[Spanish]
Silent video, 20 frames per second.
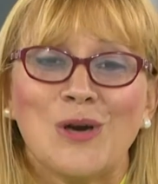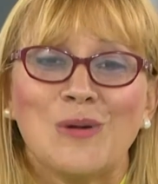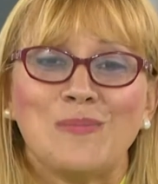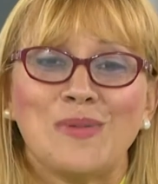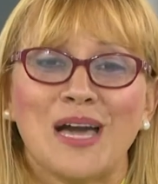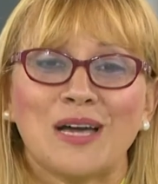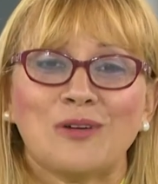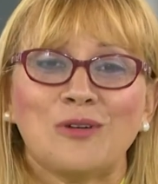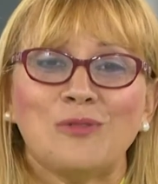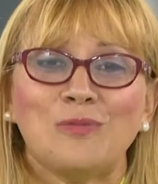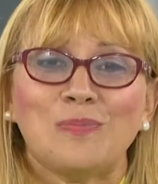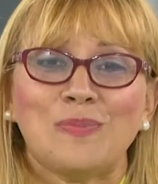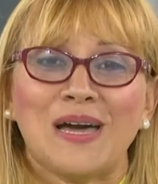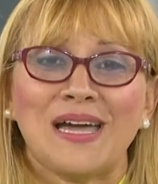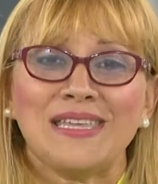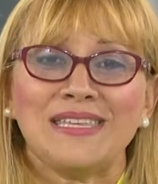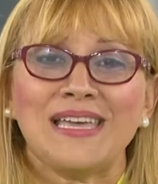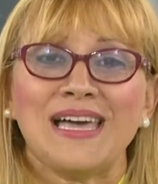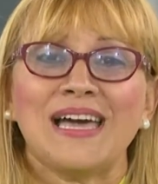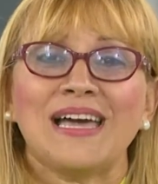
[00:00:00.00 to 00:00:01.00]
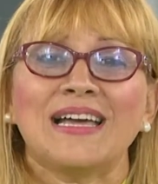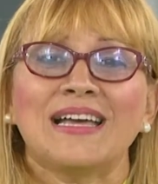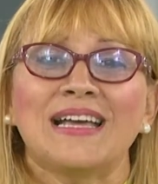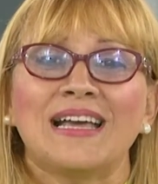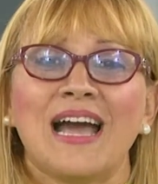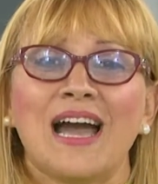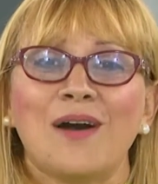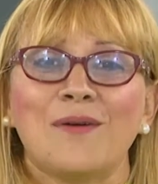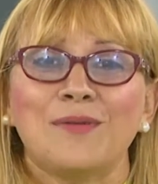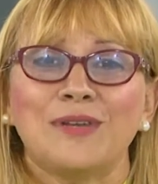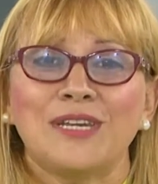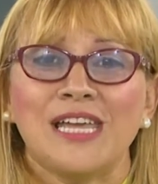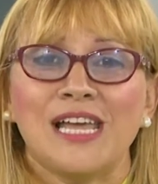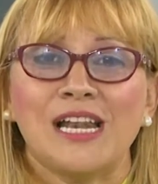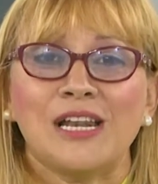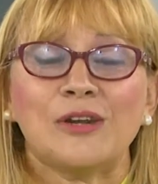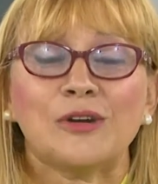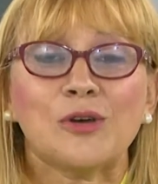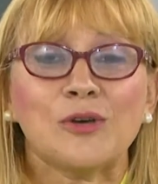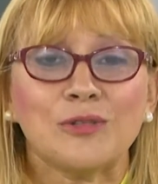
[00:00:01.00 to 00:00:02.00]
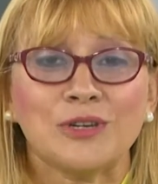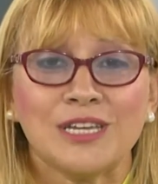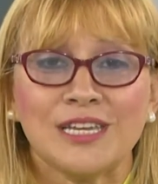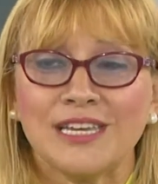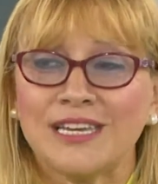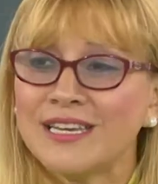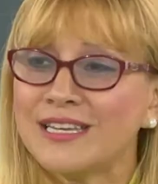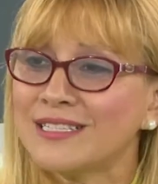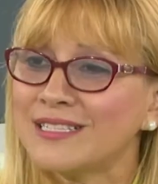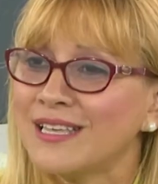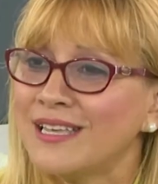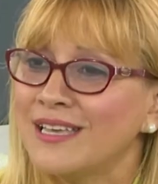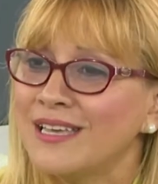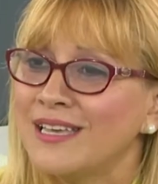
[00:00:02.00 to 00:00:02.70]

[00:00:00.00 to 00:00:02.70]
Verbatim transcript: Me acompaña Gabriel Rodríguez,